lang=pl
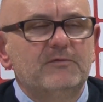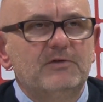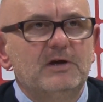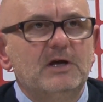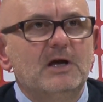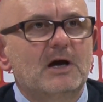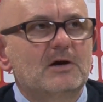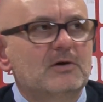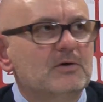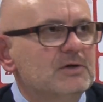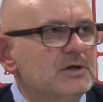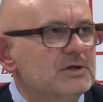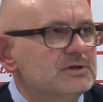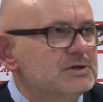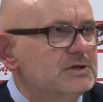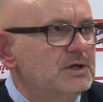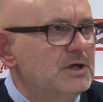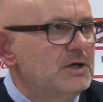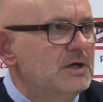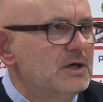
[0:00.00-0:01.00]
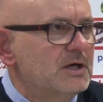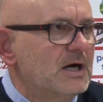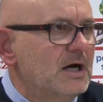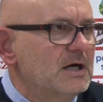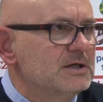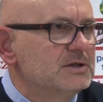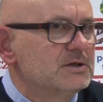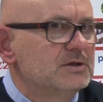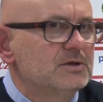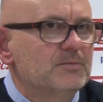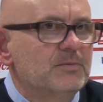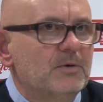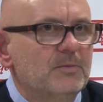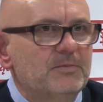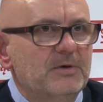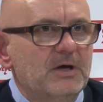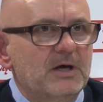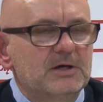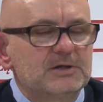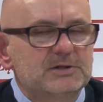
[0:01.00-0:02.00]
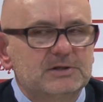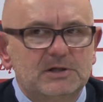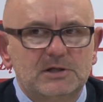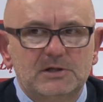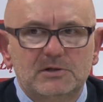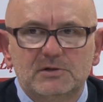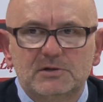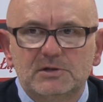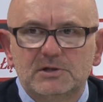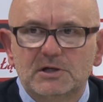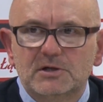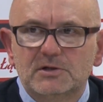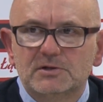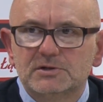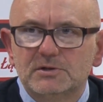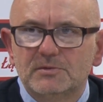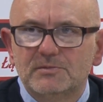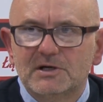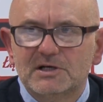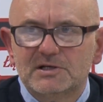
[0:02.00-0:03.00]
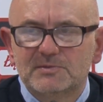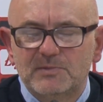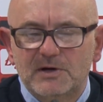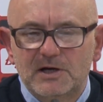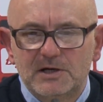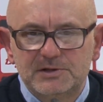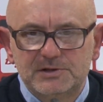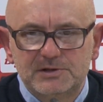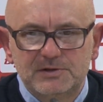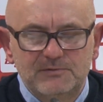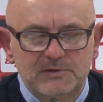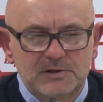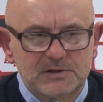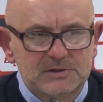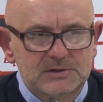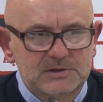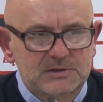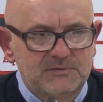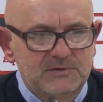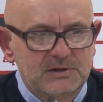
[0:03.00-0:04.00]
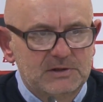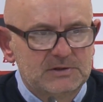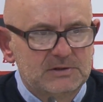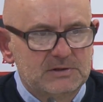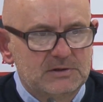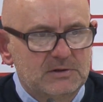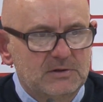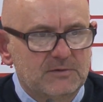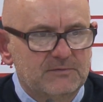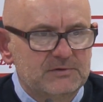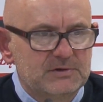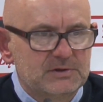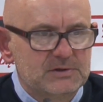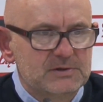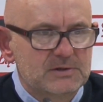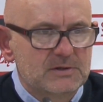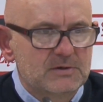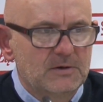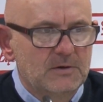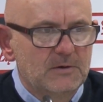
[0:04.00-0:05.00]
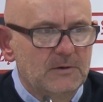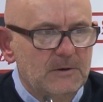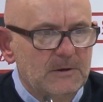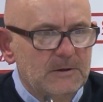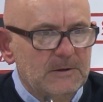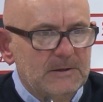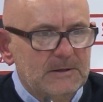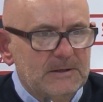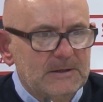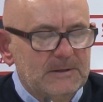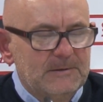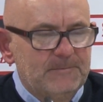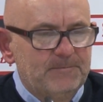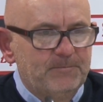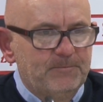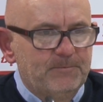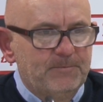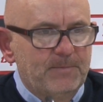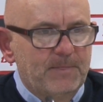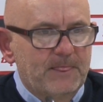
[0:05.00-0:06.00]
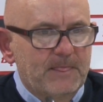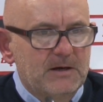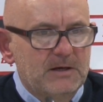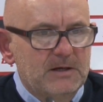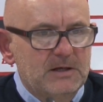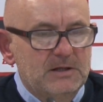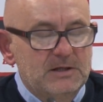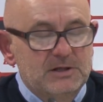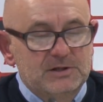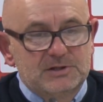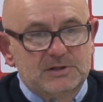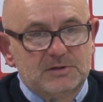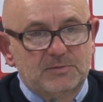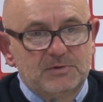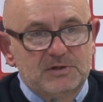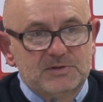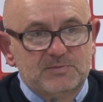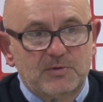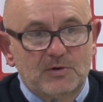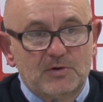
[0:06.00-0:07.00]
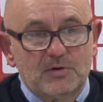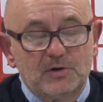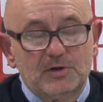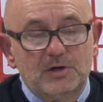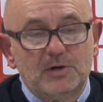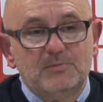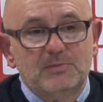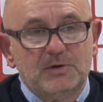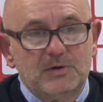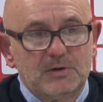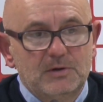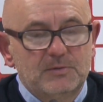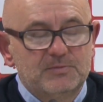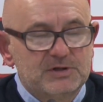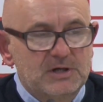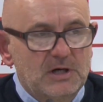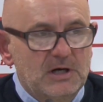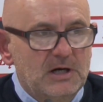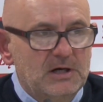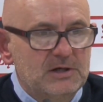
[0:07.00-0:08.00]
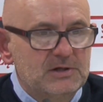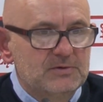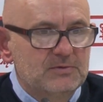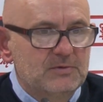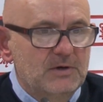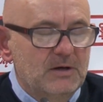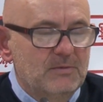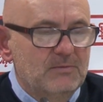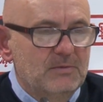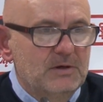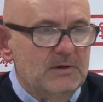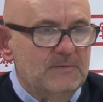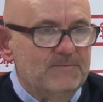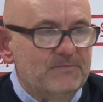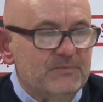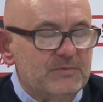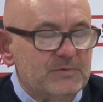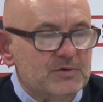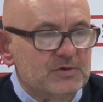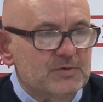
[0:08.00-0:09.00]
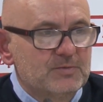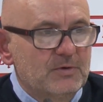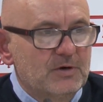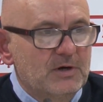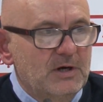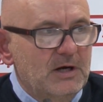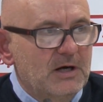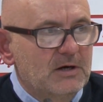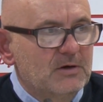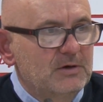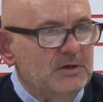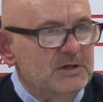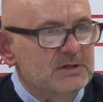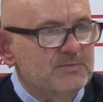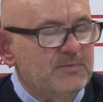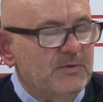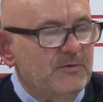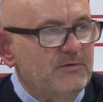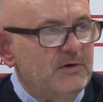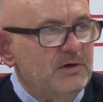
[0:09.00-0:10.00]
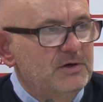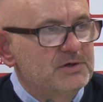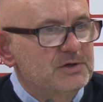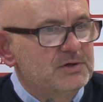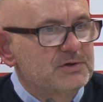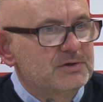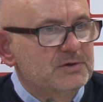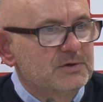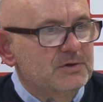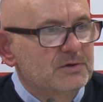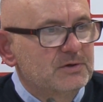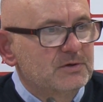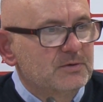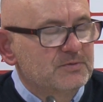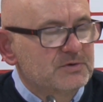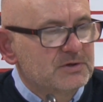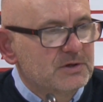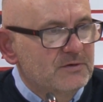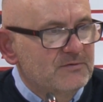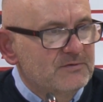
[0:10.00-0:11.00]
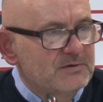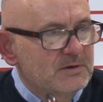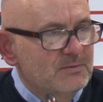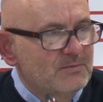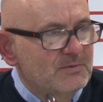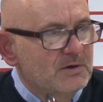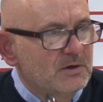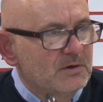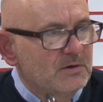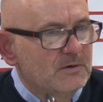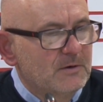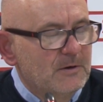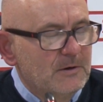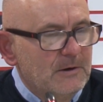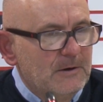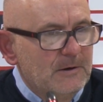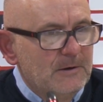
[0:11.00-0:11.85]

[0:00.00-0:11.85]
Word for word: wy jako też dziennikarze, to po pierwsze, no od tego są eksperci, więc, więc to wszystko mm, e, też sobie spokojnie my przeanalizujemy. Cóż mogę na koniec powiedzieć, to przede wszystkim to,